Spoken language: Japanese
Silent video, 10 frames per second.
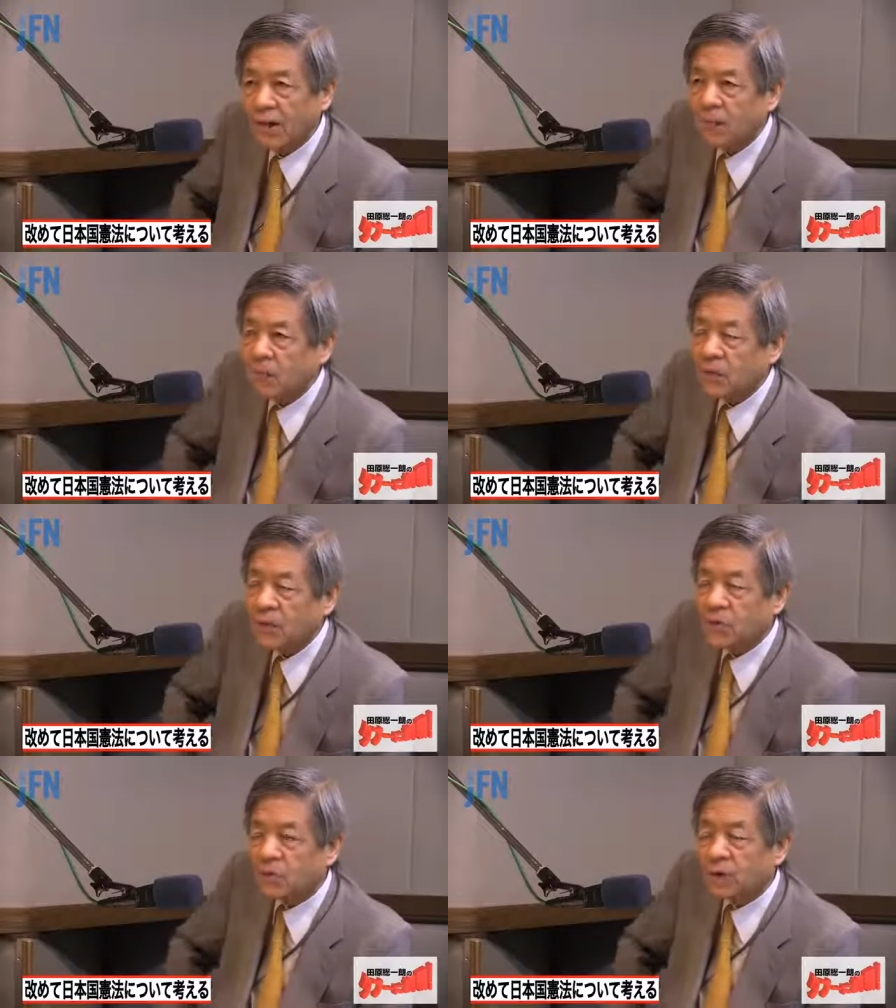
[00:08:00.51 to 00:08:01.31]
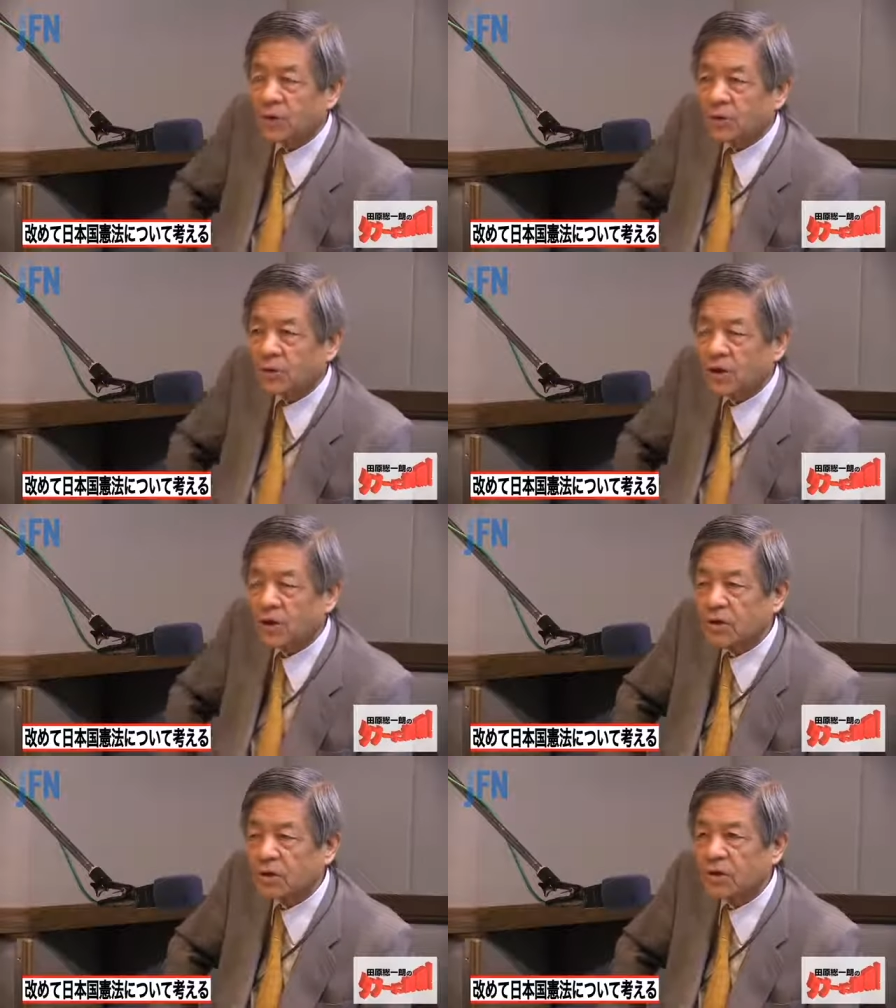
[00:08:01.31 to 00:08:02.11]
ねソ連と
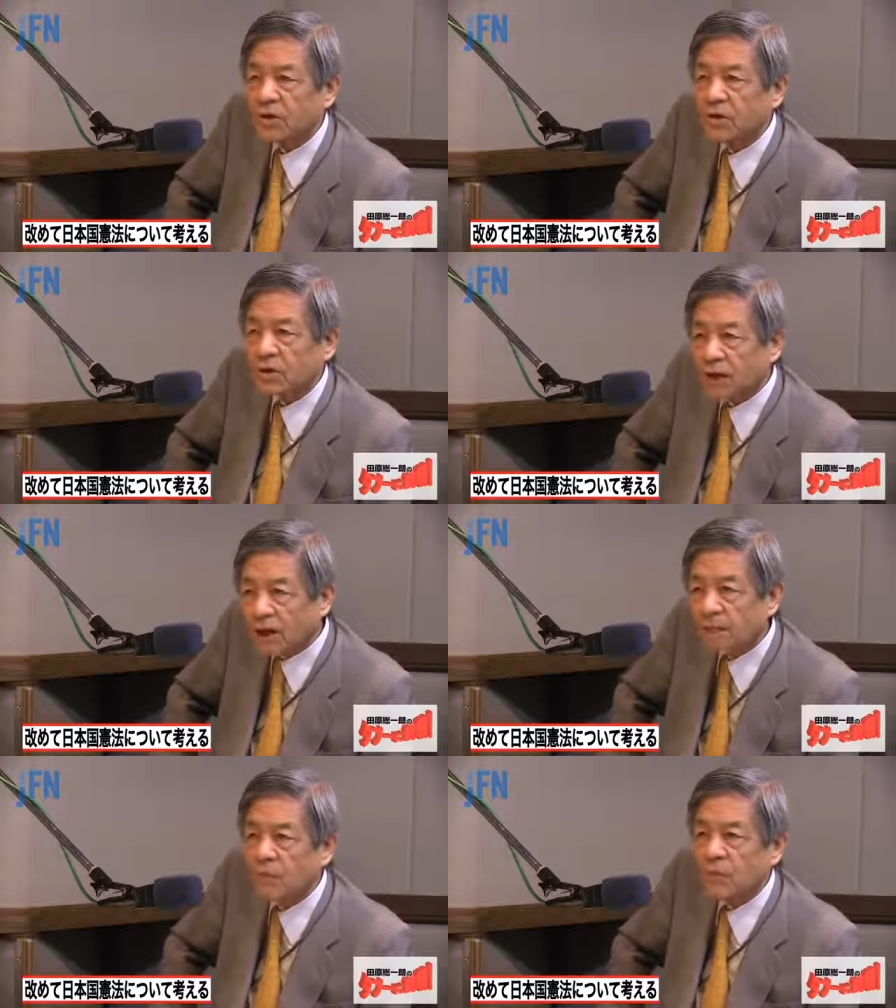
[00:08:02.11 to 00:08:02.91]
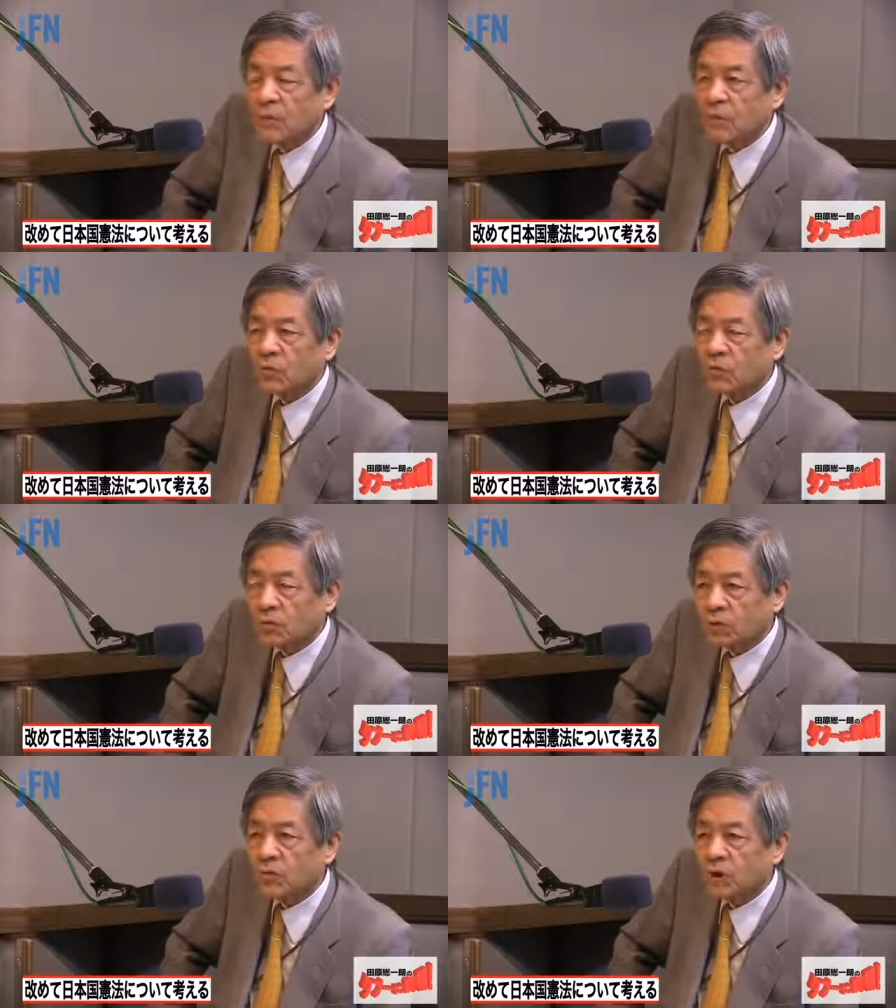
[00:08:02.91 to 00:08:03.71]
対立してたんだからうち
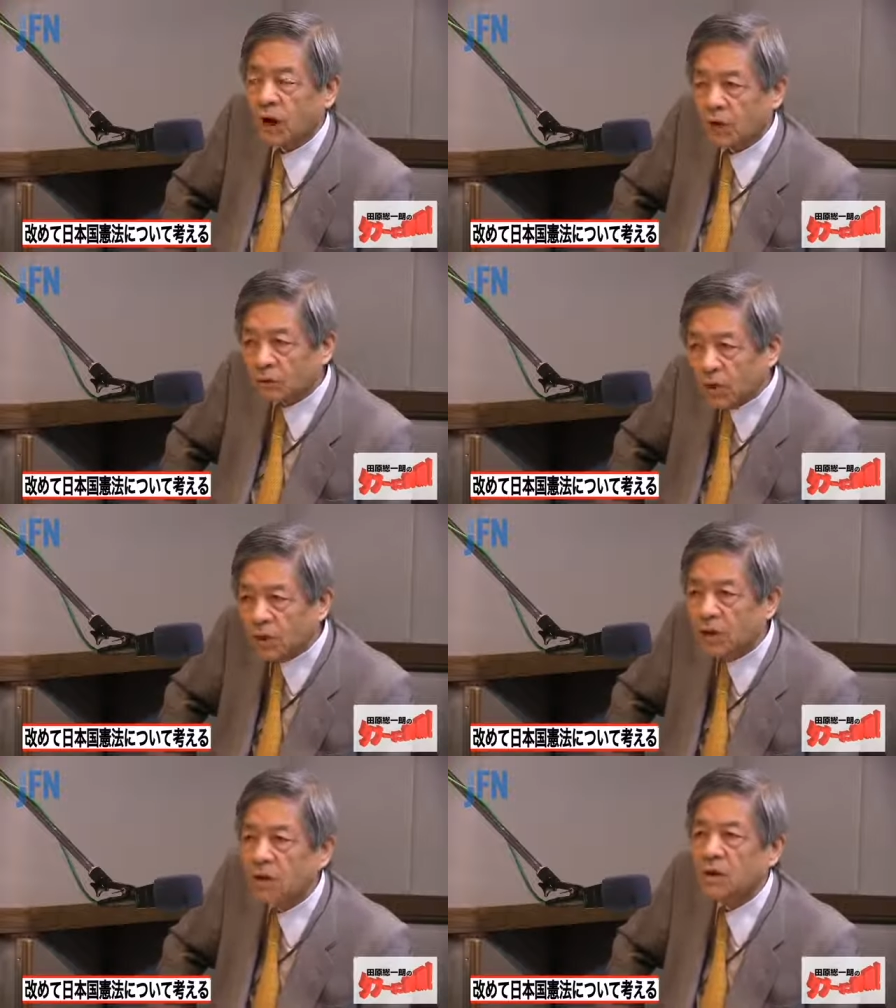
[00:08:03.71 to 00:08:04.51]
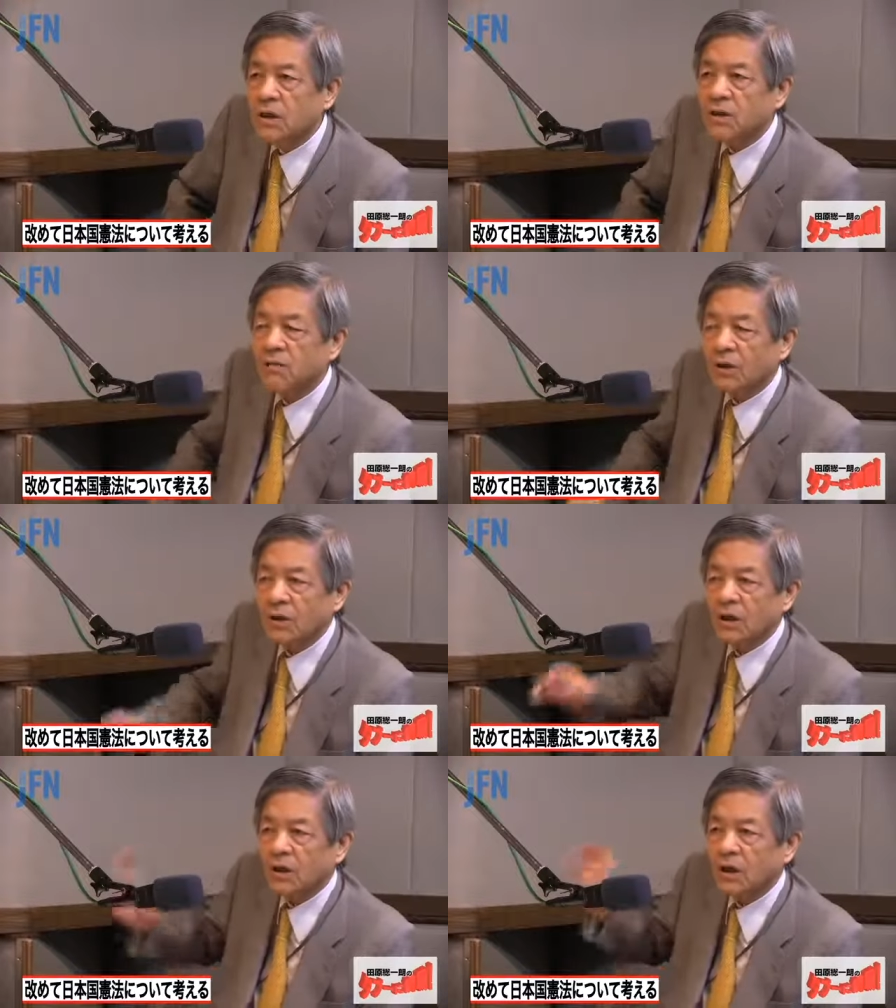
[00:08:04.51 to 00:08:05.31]
のははるかにつま
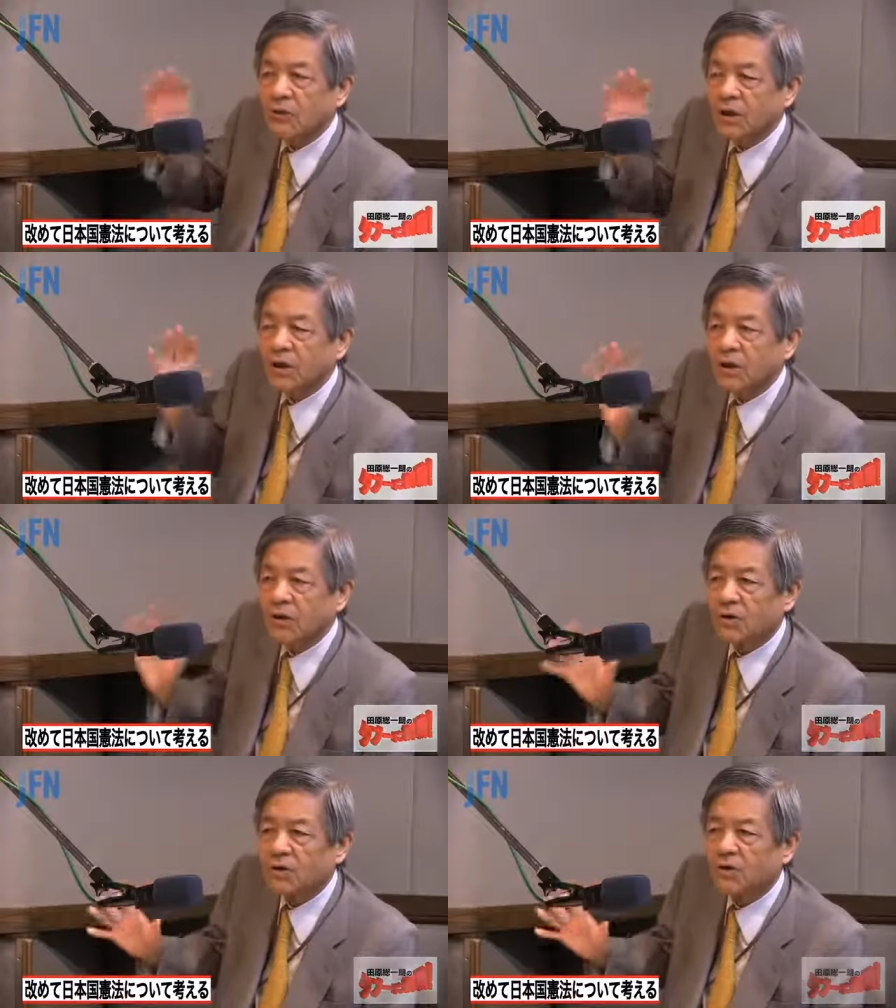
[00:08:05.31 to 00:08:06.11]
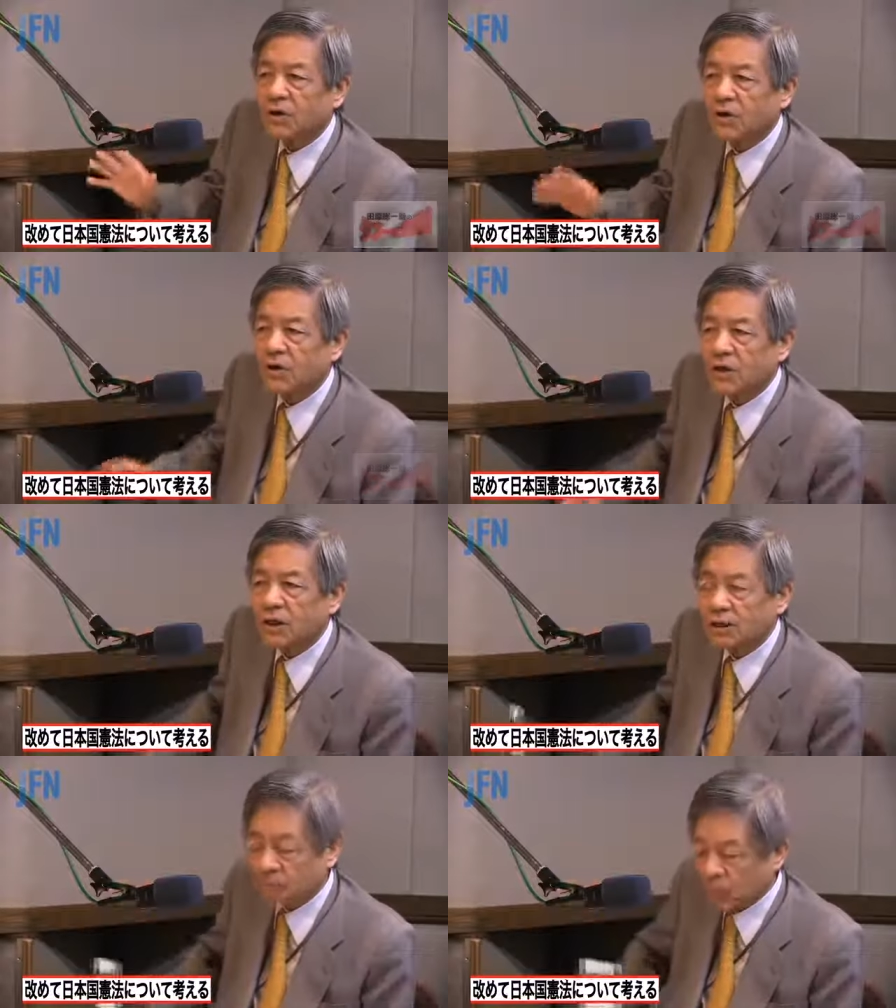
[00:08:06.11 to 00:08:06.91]
りあの危機感が強かったわ
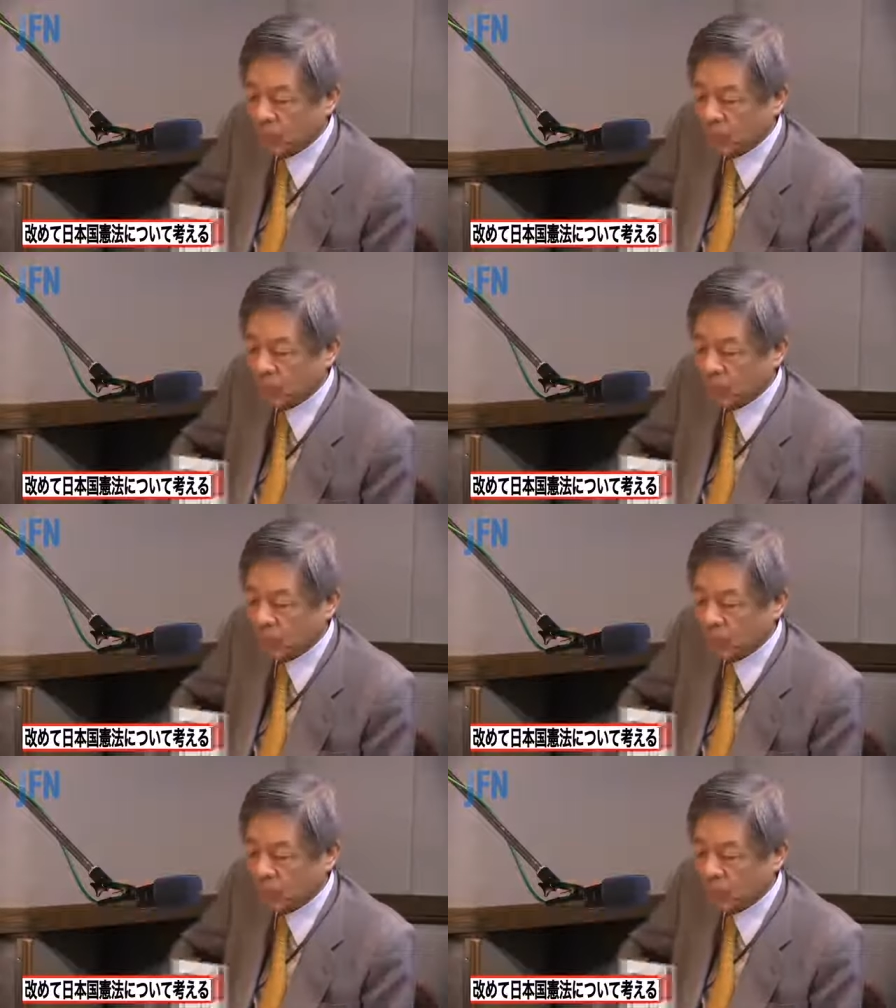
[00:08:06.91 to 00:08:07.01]
けで